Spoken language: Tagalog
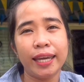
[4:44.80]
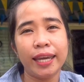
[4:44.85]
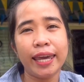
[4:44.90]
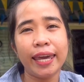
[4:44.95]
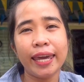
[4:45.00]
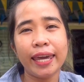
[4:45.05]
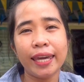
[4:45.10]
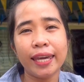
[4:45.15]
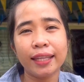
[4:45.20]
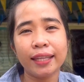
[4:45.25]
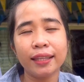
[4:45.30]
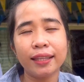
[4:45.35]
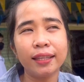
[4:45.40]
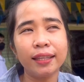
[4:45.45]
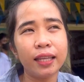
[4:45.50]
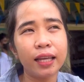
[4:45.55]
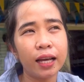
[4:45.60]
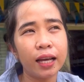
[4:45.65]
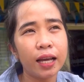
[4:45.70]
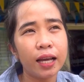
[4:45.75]

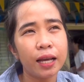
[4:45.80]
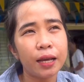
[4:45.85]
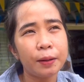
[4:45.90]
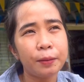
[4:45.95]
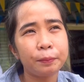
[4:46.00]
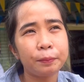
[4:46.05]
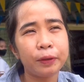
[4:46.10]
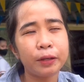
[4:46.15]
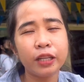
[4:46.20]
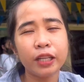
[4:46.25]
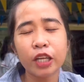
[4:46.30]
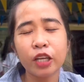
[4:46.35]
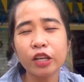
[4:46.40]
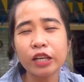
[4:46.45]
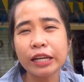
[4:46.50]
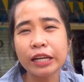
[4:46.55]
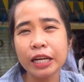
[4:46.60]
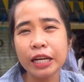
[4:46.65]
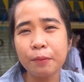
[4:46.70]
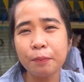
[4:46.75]
And
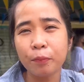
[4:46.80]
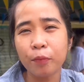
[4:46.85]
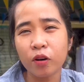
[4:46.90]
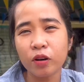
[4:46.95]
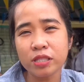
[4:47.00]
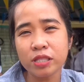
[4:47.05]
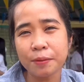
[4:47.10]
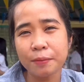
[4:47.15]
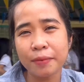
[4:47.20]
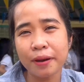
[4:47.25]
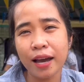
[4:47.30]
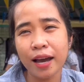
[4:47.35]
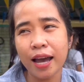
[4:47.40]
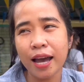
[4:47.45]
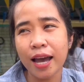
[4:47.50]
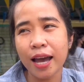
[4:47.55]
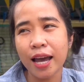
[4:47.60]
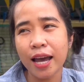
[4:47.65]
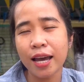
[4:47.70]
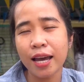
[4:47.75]
particularly po sa mga
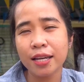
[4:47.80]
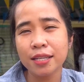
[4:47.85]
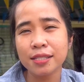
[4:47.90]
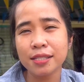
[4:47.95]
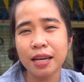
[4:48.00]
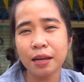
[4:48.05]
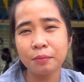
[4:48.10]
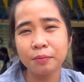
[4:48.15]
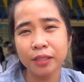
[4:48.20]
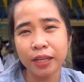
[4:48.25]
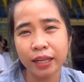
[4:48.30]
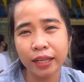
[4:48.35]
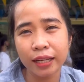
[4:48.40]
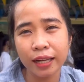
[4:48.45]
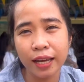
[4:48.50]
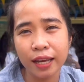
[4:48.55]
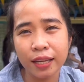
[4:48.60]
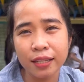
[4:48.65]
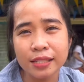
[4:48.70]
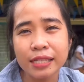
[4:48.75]
subject
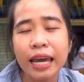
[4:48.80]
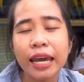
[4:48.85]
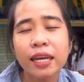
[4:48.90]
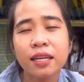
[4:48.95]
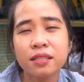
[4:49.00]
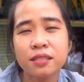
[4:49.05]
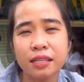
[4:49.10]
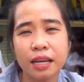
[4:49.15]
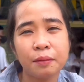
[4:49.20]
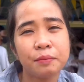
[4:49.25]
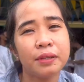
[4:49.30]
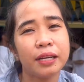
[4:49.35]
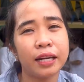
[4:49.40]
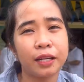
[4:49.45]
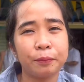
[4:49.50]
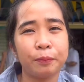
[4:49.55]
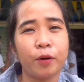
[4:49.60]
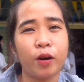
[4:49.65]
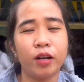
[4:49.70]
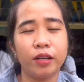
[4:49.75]
na science subject
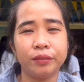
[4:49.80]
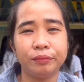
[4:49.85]
po.